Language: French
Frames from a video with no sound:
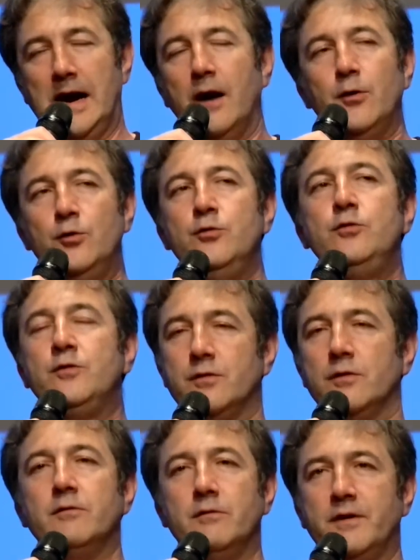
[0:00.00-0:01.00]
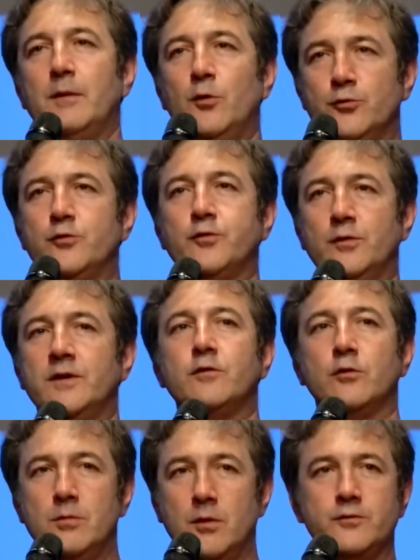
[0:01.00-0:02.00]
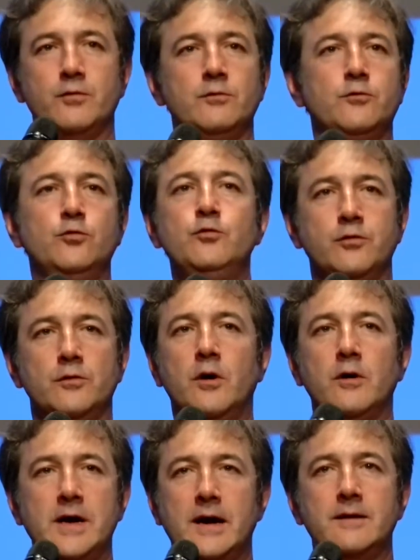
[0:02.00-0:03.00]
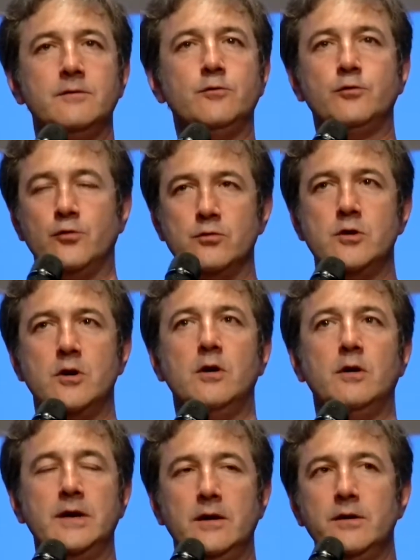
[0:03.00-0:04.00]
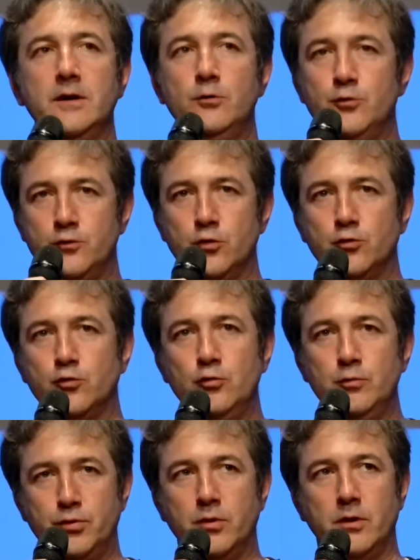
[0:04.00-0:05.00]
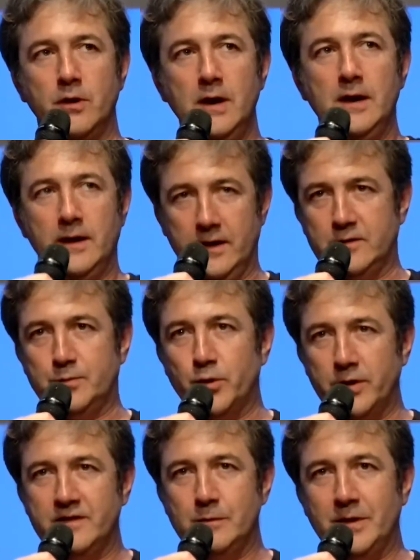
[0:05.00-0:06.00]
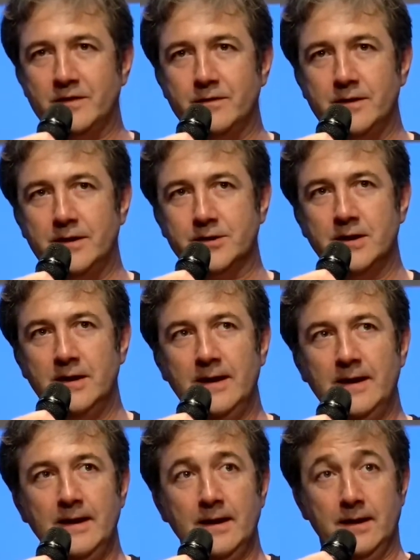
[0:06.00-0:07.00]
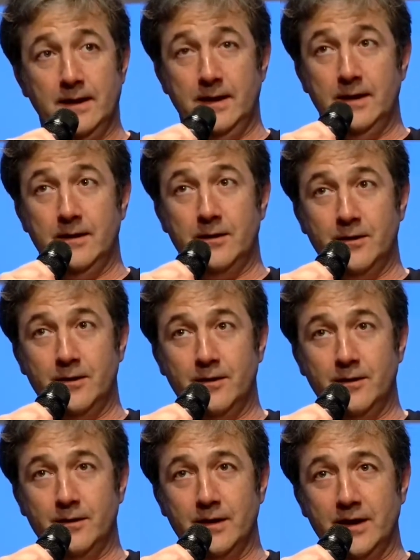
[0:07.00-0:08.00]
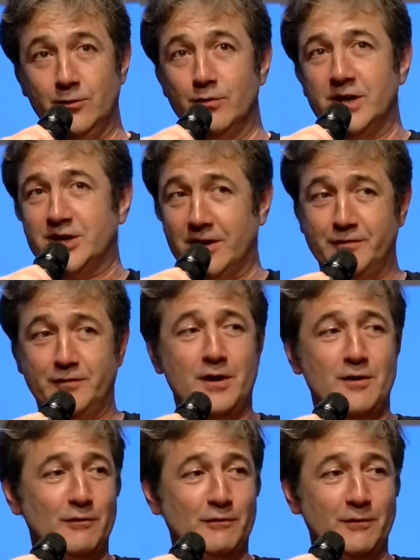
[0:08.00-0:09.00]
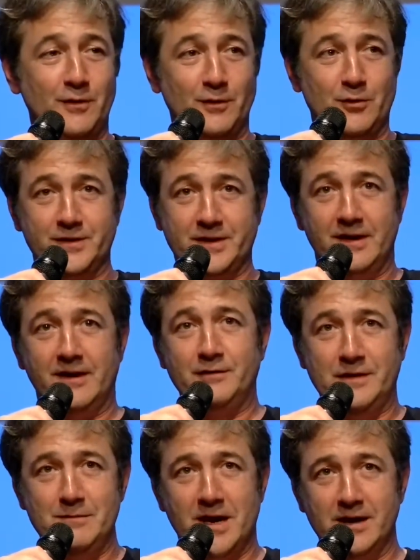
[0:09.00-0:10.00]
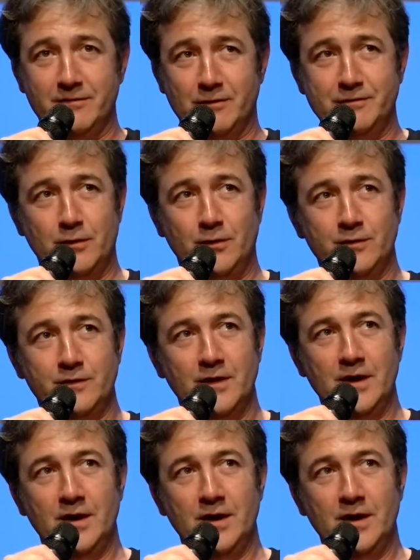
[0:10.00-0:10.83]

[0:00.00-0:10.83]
use vraiment de son instrument, son, tout son organe, tout son corps. Il, il use de tout pour explorer ses personnages. Et, et donc à chaque fois, quand un film arrive en France,